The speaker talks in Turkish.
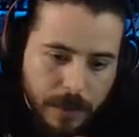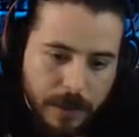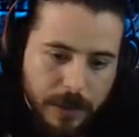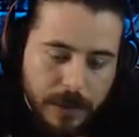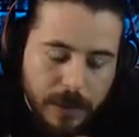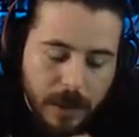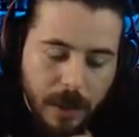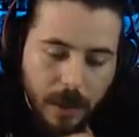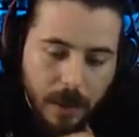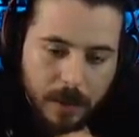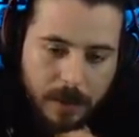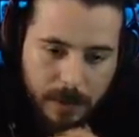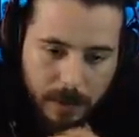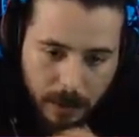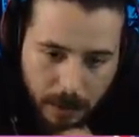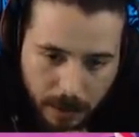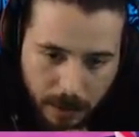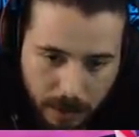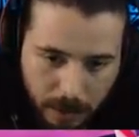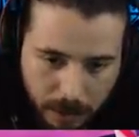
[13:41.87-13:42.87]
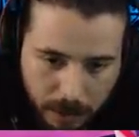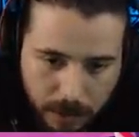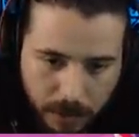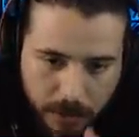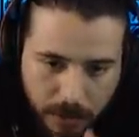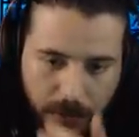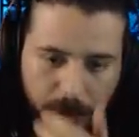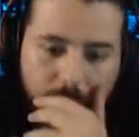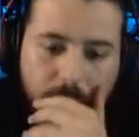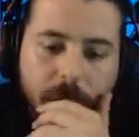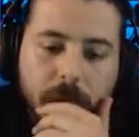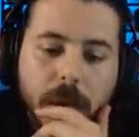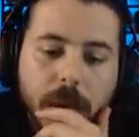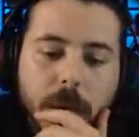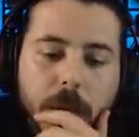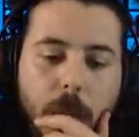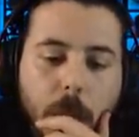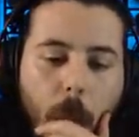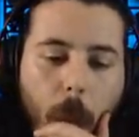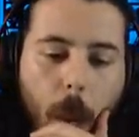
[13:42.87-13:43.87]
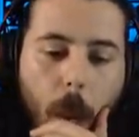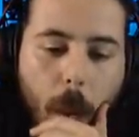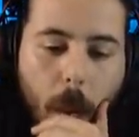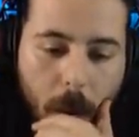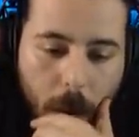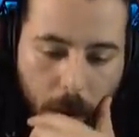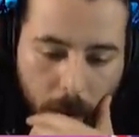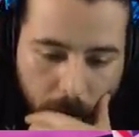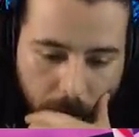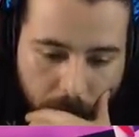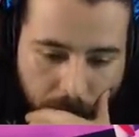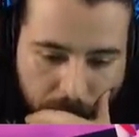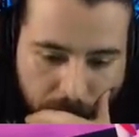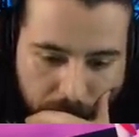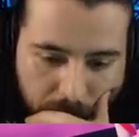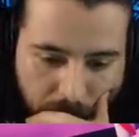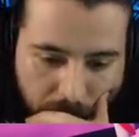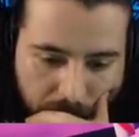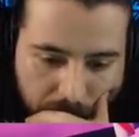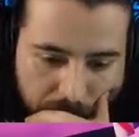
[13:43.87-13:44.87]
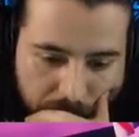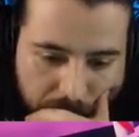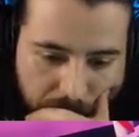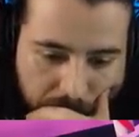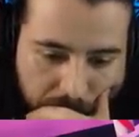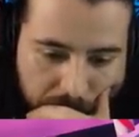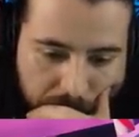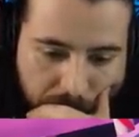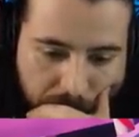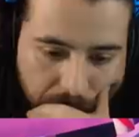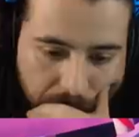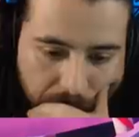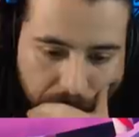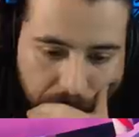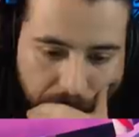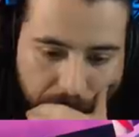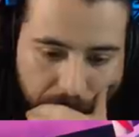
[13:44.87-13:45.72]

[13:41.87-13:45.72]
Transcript: Evrim yorganı ben alayım canım. Evrim bir tane yorganı bana yolla.